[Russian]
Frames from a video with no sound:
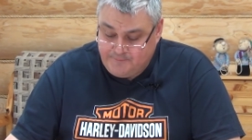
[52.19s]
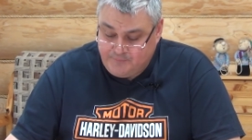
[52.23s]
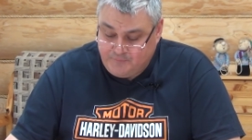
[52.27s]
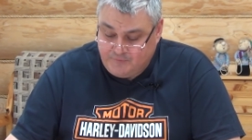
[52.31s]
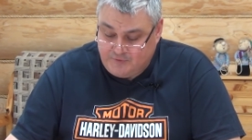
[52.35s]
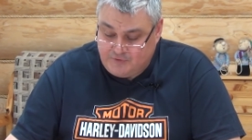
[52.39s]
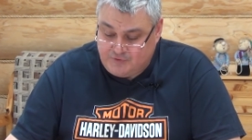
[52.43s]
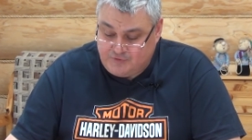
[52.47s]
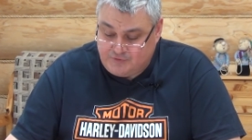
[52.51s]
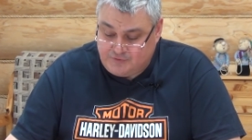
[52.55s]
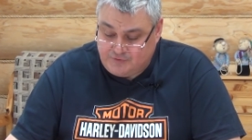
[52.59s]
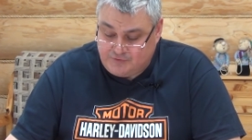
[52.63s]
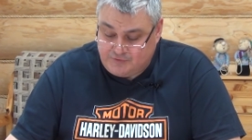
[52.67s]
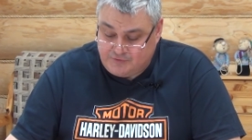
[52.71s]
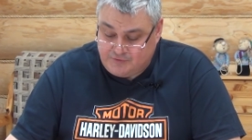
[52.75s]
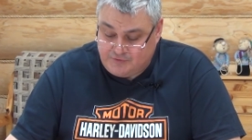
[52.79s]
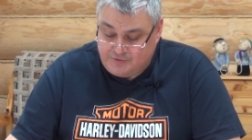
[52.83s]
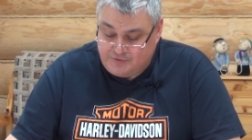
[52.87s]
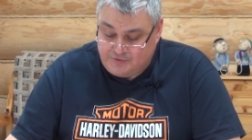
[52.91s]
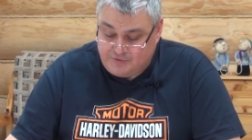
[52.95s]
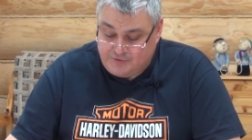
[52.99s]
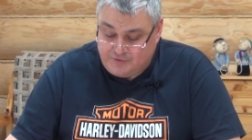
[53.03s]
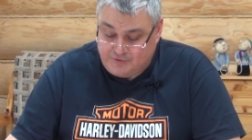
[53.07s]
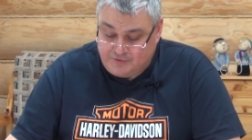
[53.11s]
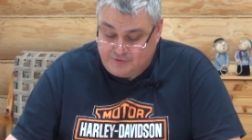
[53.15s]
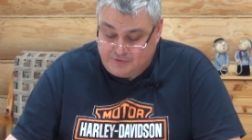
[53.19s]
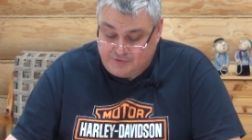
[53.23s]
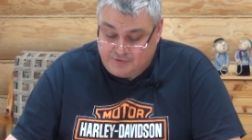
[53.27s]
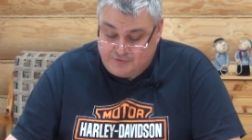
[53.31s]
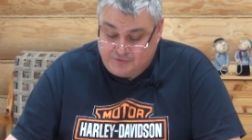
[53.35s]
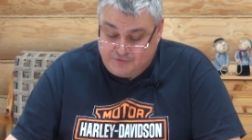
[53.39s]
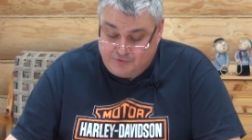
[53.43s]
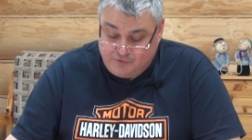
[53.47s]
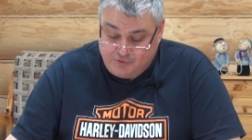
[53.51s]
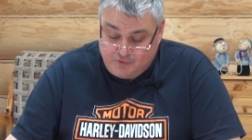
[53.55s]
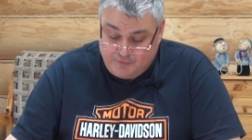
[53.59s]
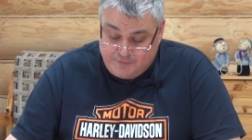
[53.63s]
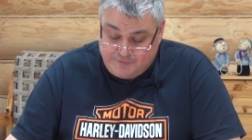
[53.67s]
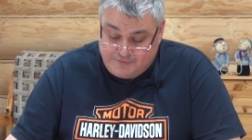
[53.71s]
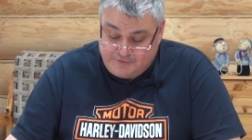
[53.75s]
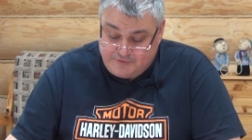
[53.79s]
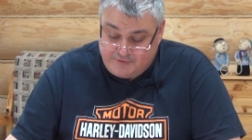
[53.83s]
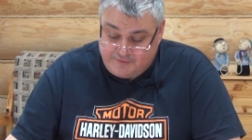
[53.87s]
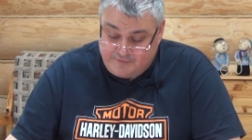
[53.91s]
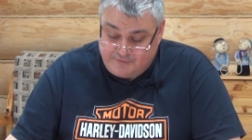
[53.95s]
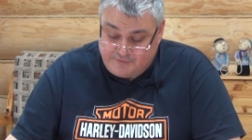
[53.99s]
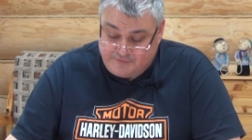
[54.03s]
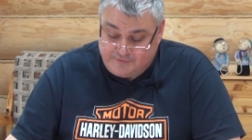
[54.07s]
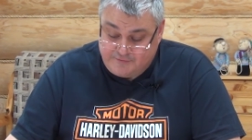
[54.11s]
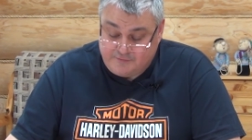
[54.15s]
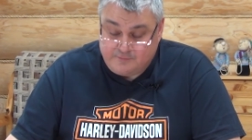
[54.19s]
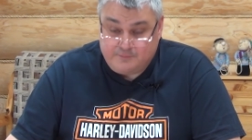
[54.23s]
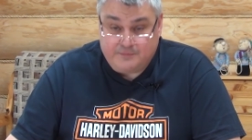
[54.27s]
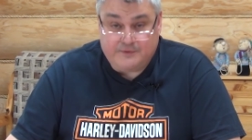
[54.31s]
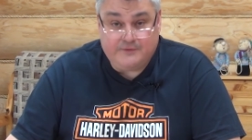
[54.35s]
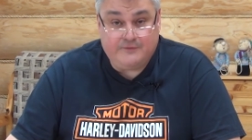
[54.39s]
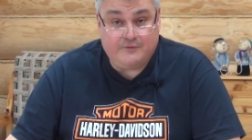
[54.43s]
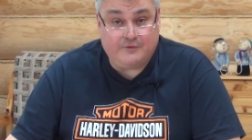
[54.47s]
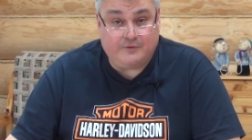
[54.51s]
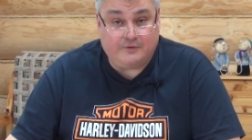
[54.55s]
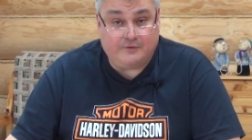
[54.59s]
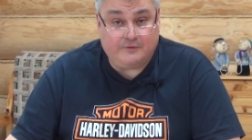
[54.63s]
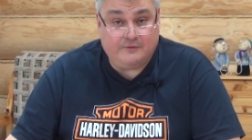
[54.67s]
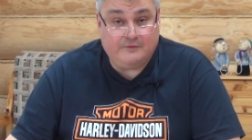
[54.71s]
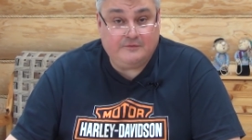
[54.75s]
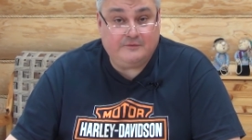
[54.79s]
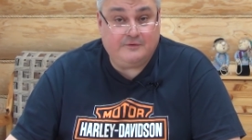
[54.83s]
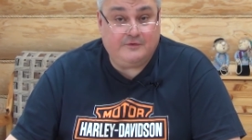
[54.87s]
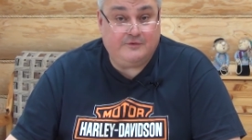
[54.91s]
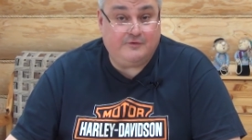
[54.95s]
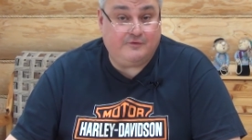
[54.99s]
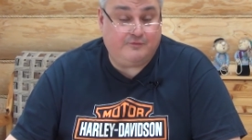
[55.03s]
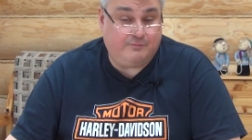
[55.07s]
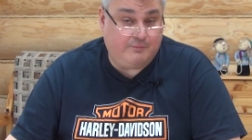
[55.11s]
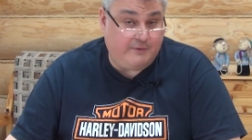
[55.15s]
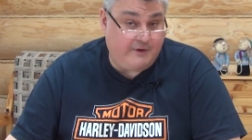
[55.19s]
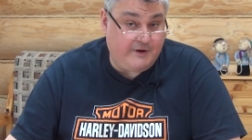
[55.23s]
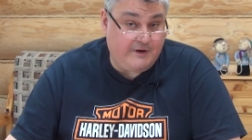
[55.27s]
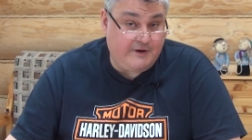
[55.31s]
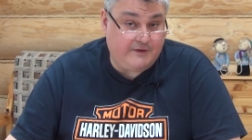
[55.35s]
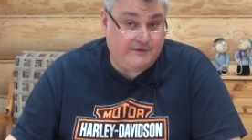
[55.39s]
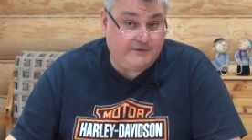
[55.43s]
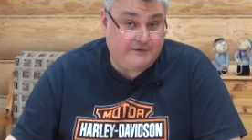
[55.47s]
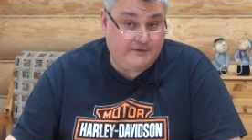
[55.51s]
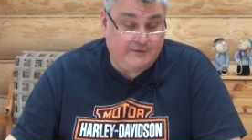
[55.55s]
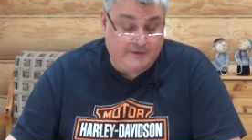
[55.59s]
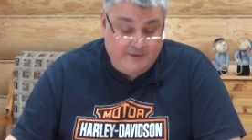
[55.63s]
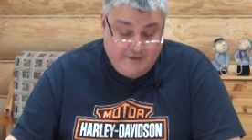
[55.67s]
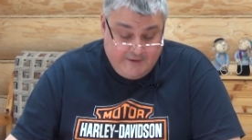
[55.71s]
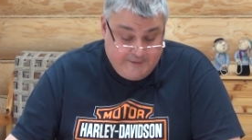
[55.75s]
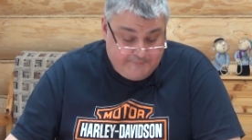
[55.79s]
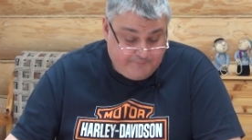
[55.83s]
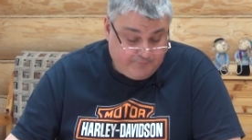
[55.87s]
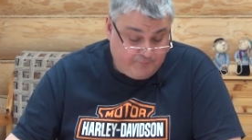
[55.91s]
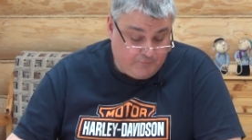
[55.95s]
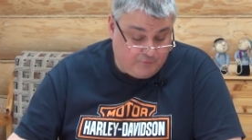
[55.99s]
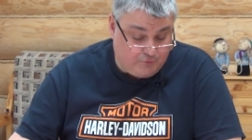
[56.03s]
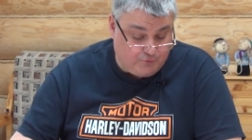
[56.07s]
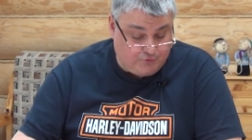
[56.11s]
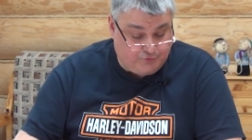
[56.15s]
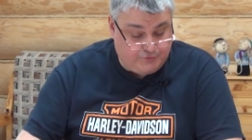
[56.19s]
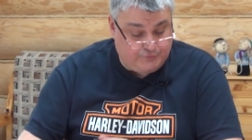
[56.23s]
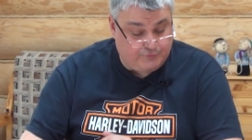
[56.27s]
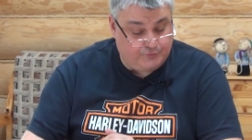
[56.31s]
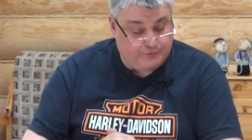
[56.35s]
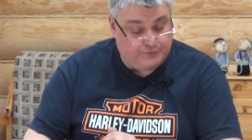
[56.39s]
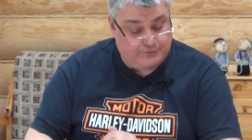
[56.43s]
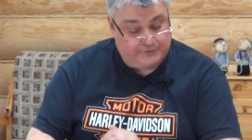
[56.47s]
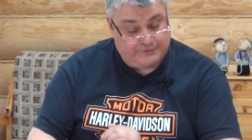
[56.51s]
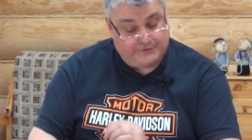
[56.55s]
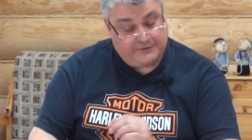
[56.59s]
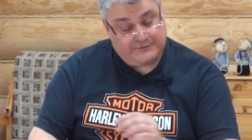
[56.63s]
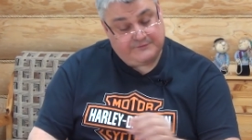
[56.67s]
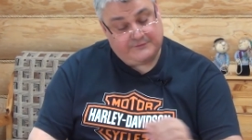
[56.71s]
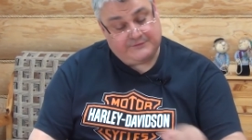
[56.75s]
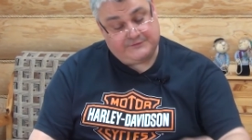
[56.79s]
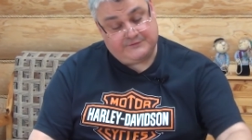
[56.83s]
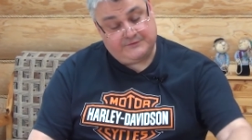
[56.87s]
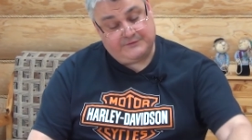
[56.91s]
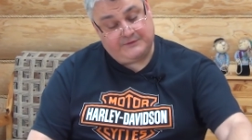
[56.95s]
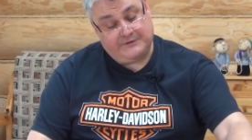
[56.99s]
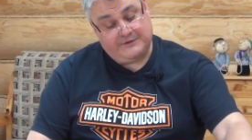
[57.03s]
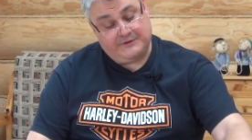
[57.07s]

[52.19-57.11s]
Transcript: Значит, э, сервис привел ее в порядок тоже вот, соответственно,